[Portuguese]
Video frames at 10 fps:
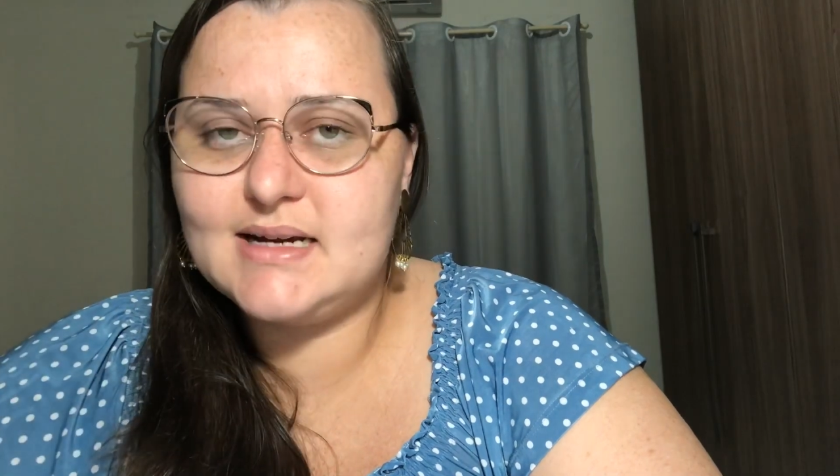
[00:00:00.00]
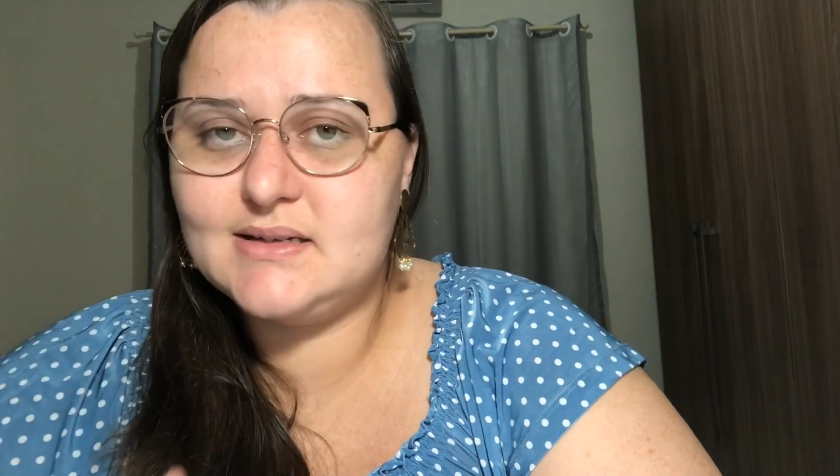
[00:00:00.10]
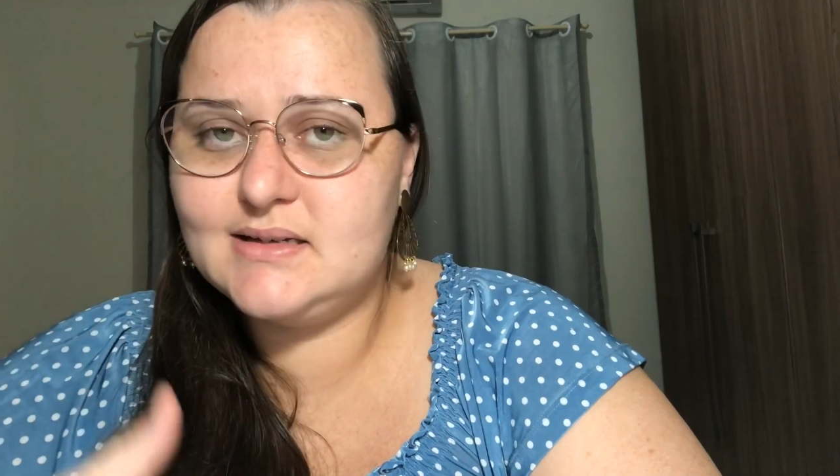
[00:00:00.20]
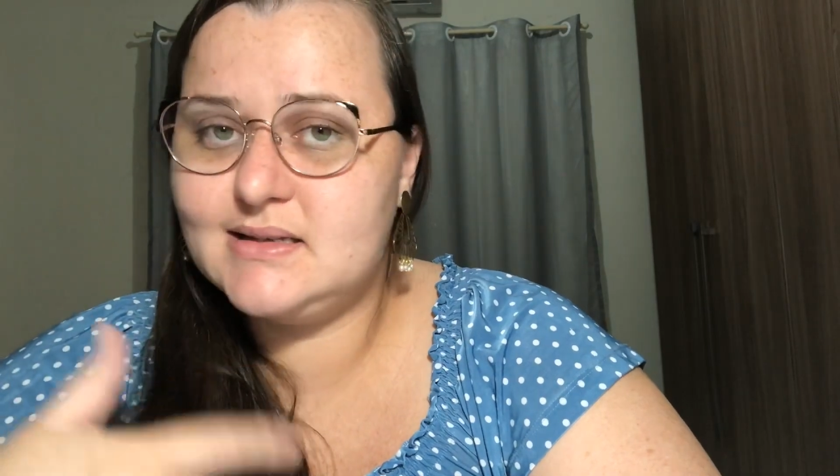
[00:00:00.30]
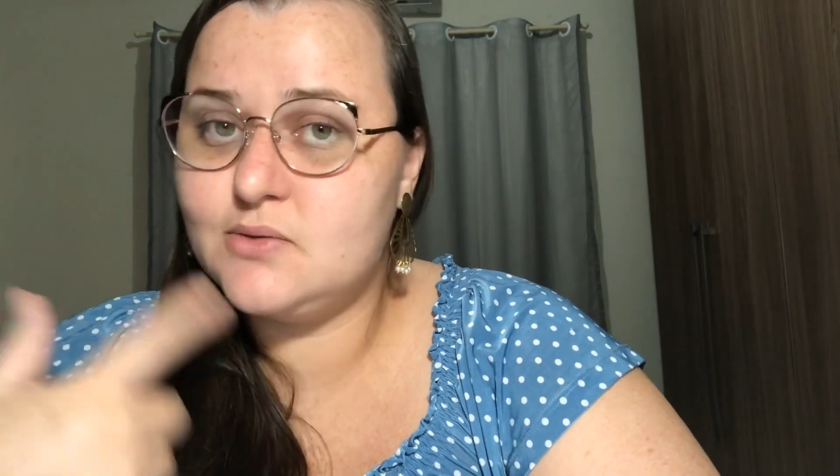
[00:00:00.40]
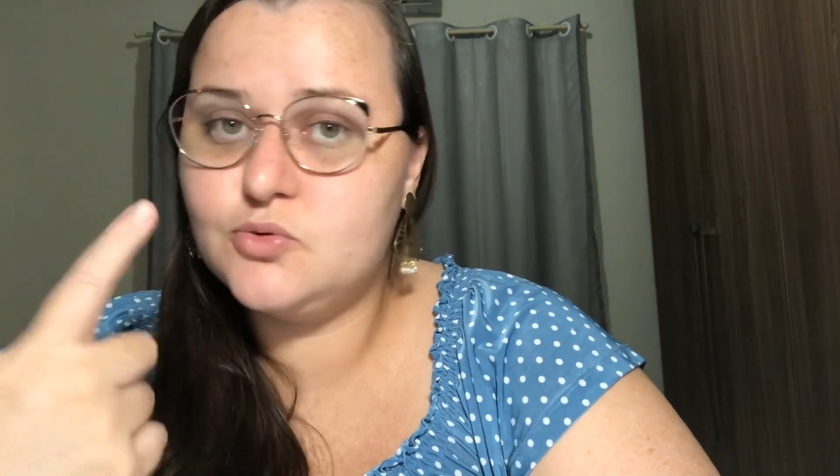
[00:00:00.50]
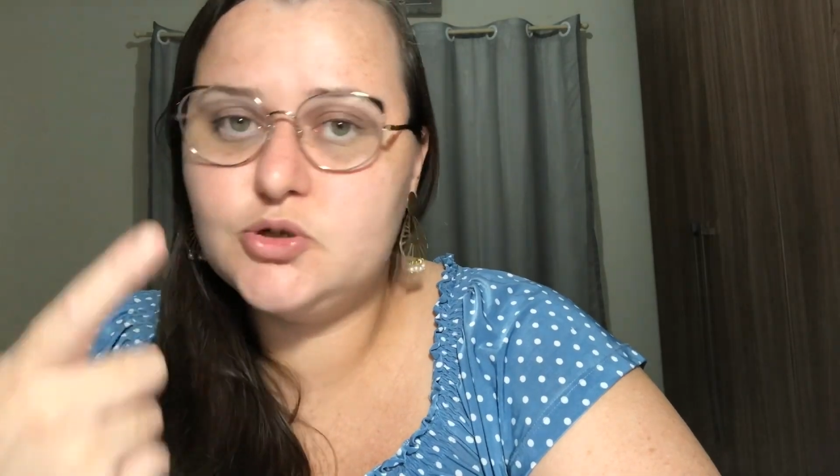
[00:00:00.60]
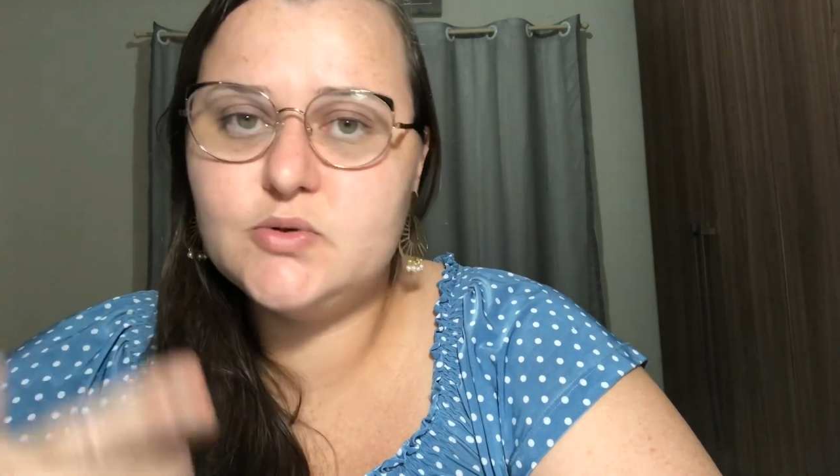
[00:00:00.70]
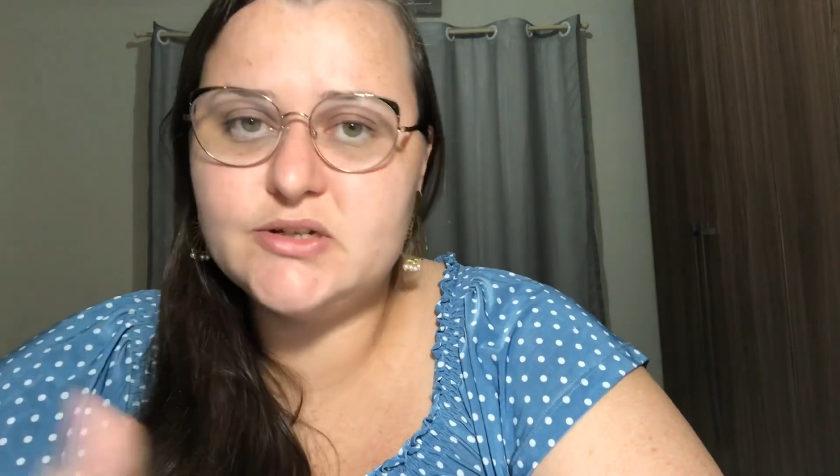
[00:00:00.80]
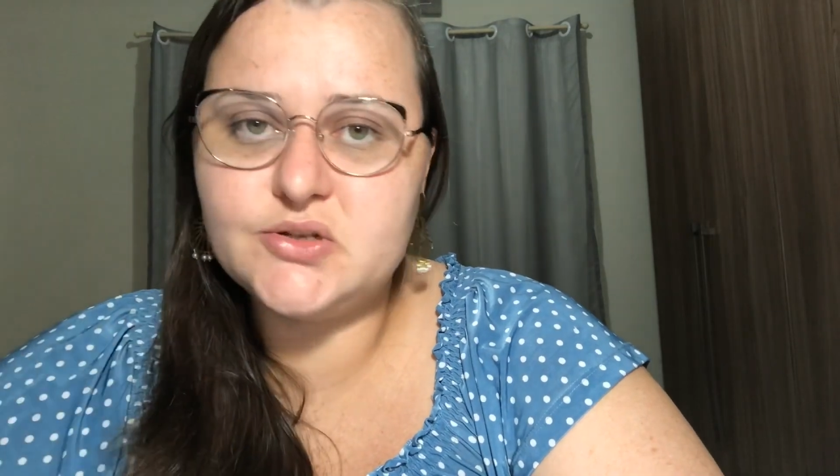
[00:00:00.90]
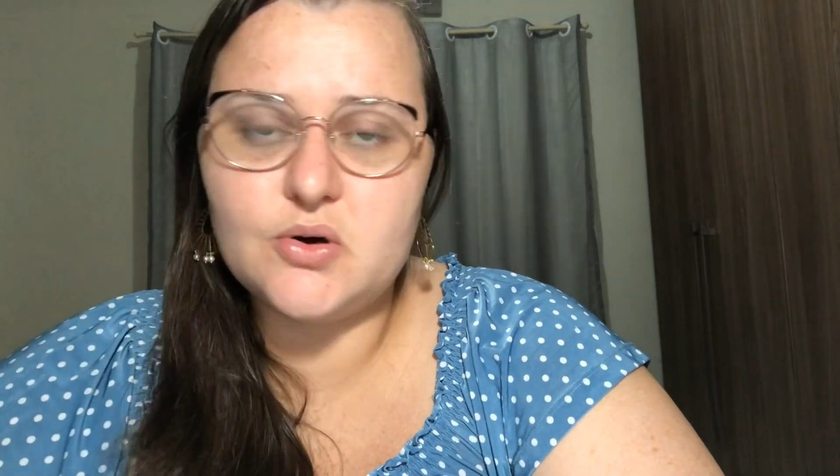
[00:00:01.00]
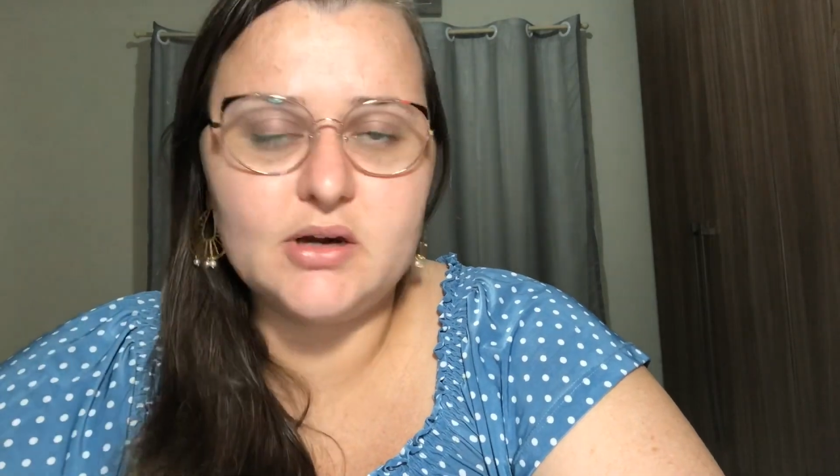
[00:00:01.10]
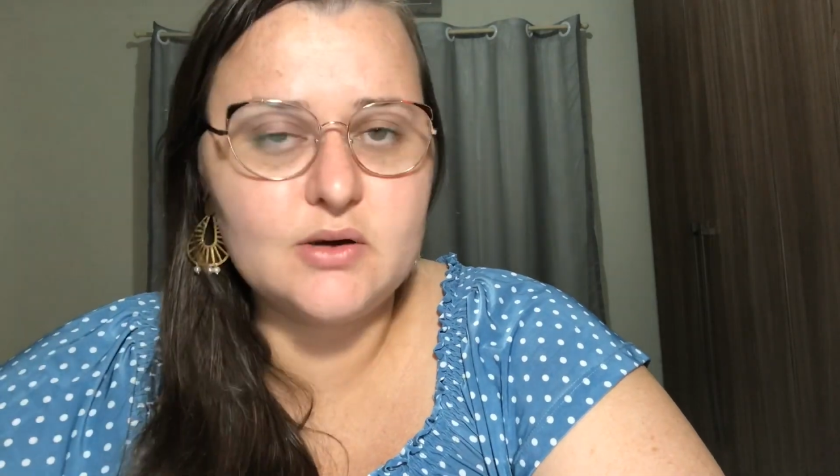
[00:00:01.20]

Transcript: às vezes tem um juiz só que